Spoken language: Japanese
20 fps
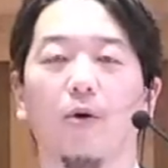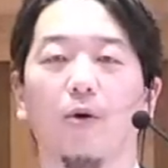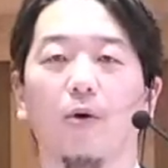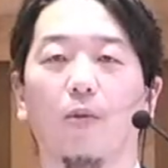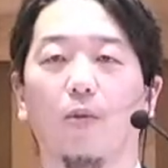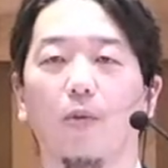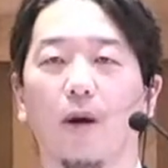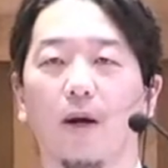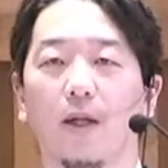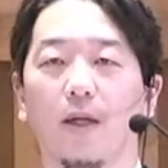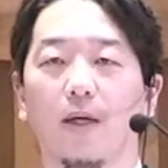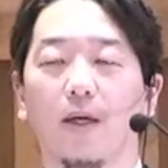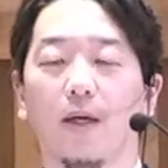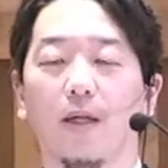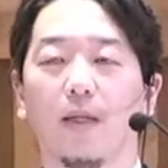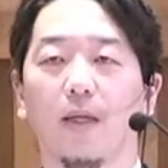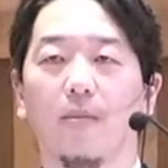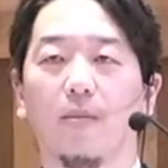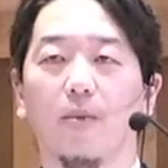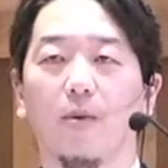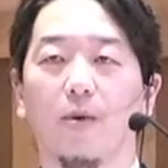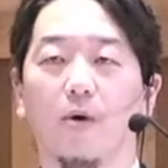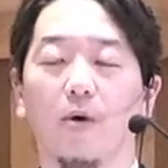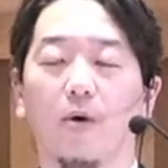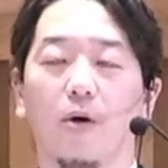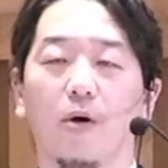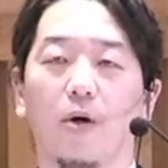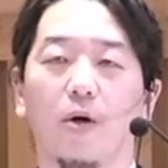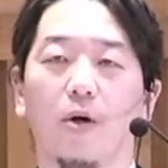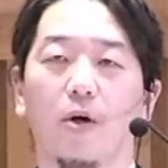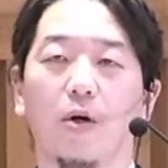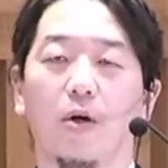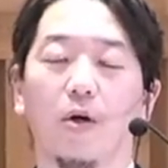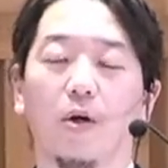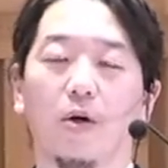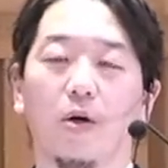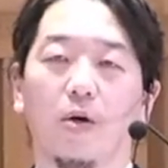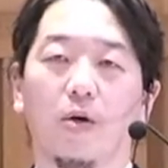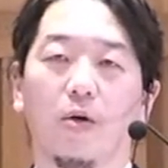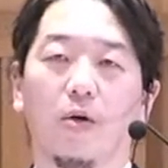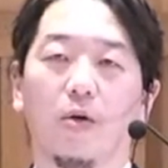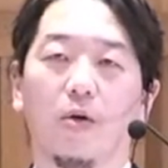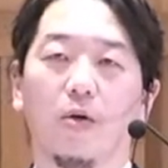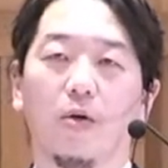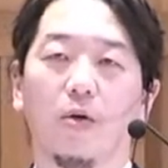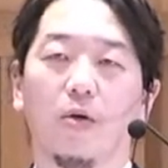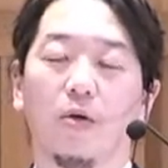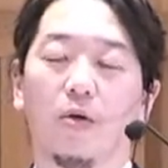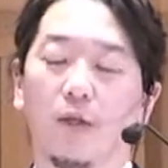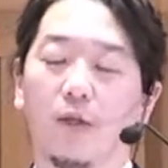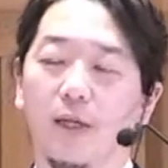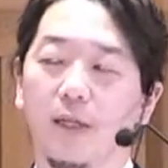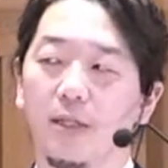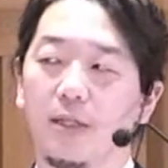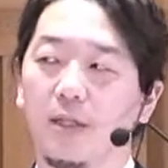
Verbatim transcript: 思われた方も多くいらっ